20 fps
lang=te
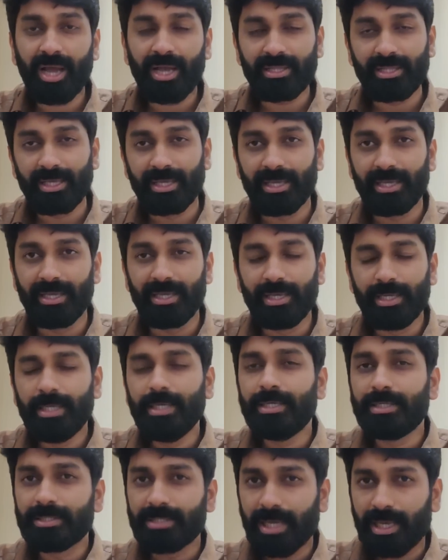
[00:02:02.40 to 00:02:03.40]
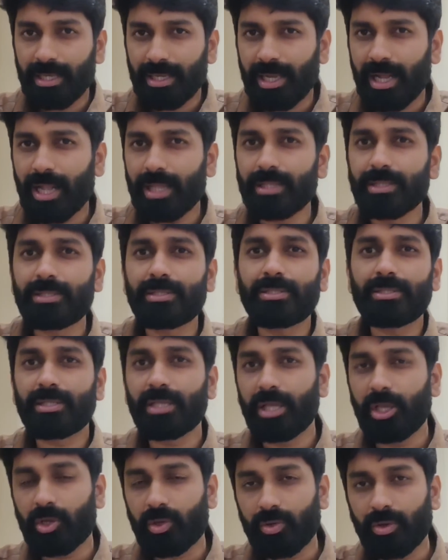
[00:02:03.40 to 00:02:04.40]
అది
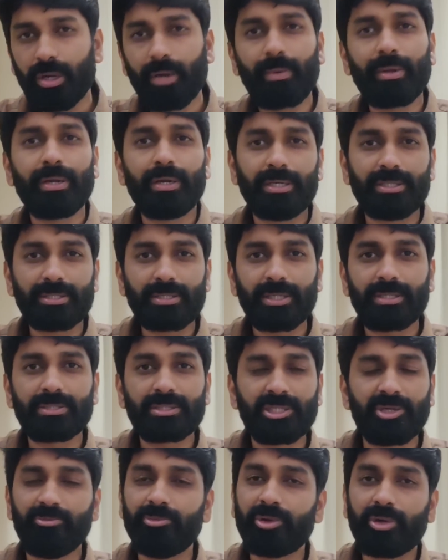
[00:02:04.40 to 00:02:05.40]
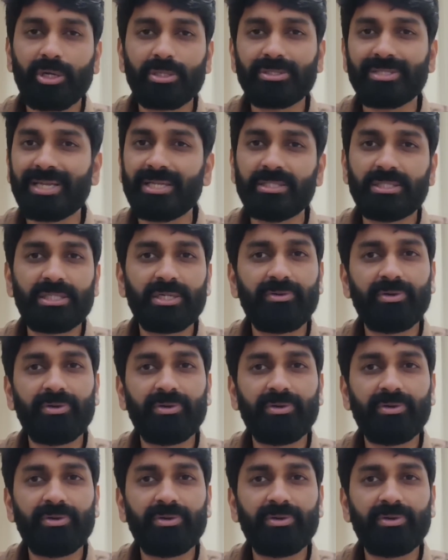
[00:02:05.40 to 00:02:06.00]
అంత ఎక్కువగా మనం డిస్కస్ చేయం బికాస్ నైన్